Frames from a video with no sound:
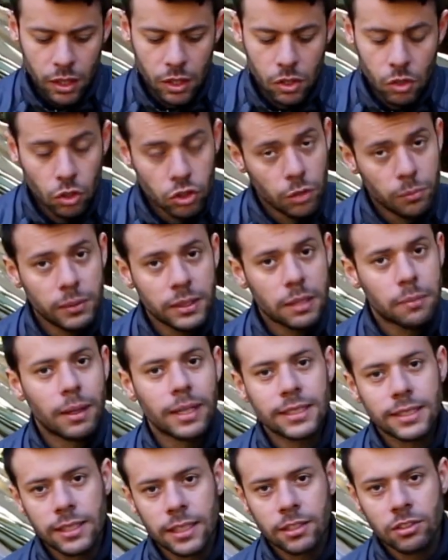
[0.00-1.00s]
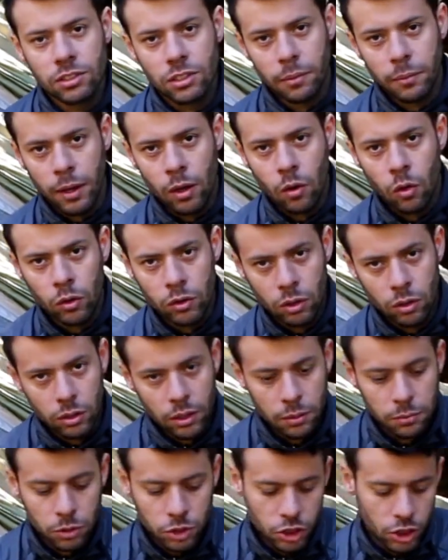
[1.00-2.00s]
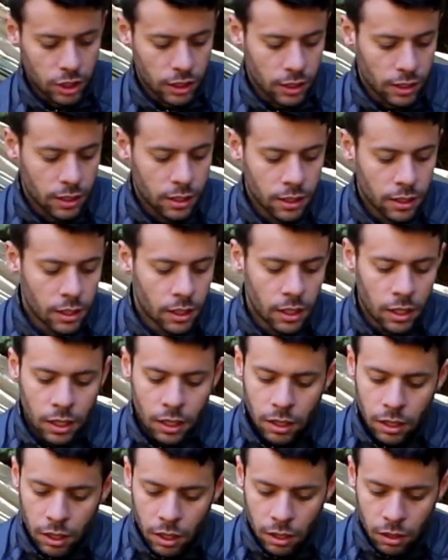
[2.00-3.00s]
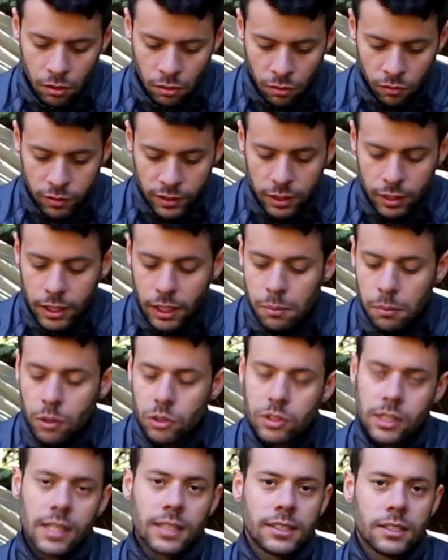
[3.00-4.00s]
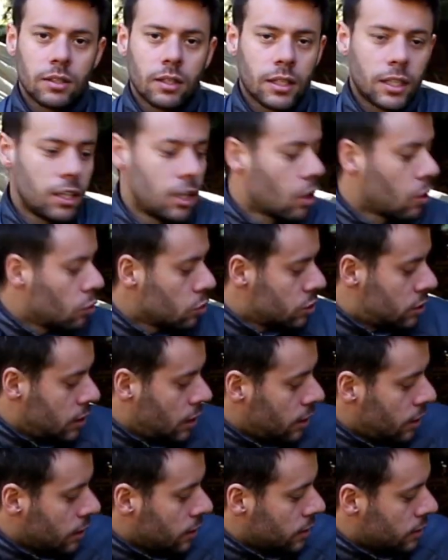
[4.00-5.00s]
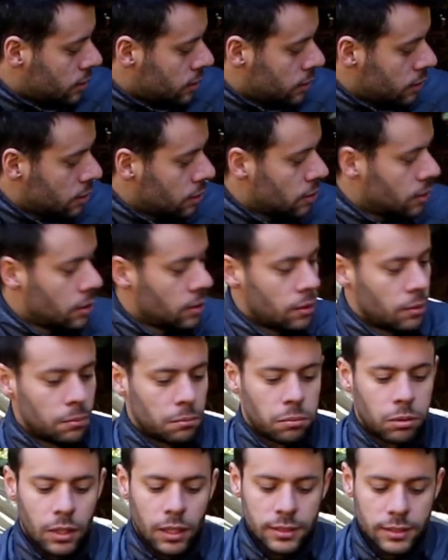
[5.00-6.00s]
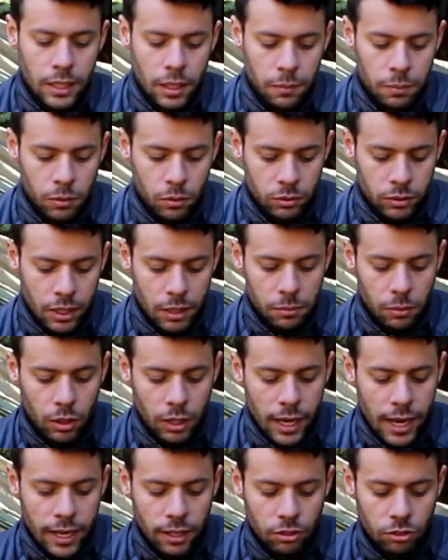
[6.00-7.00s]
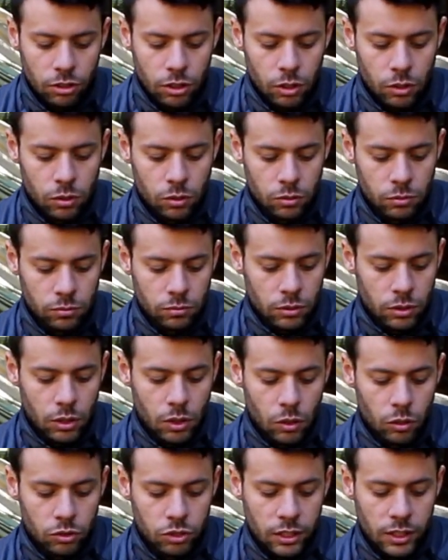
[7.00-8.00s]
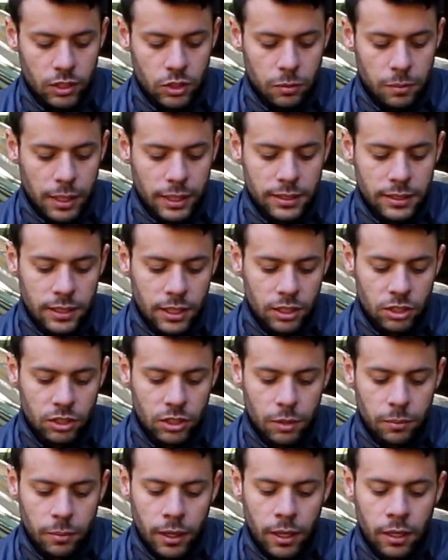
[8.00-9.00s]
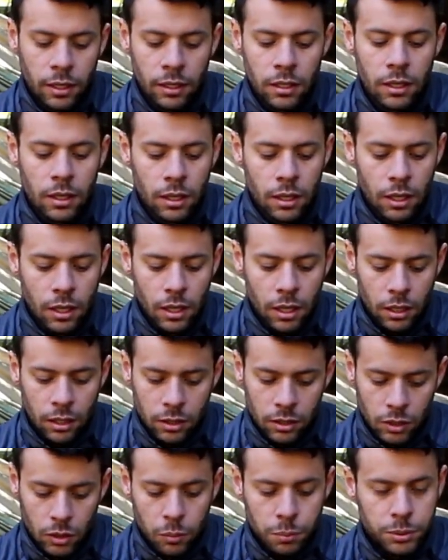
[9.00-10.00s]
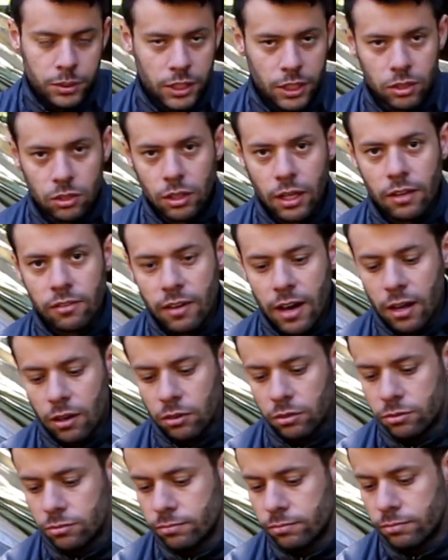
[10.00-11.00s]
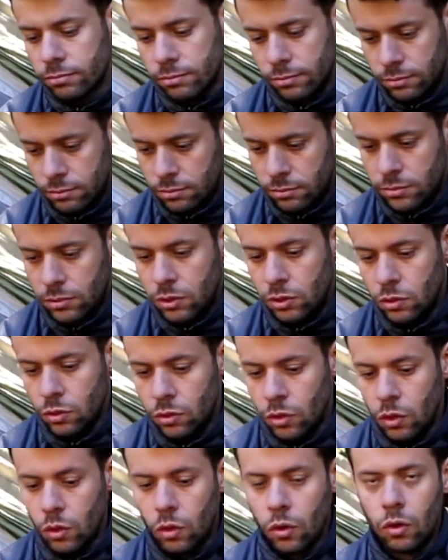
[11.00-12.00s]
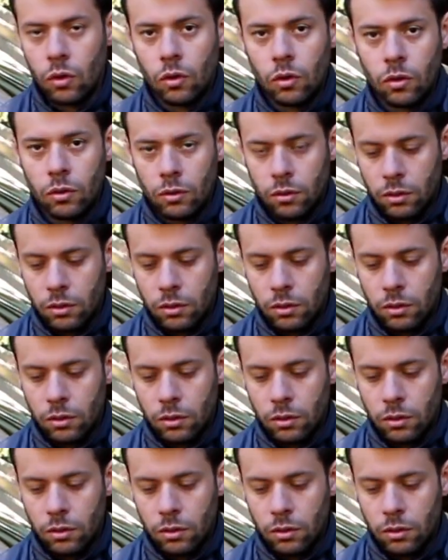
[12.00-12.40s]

e otimiza bastante também o conteúdo da mochila. Vou fazer uma demonstração aqui de alguns itens. Por exemplo, um Thermolite que eu, que eu utilizo bastante também. Não preciso levá-lo no,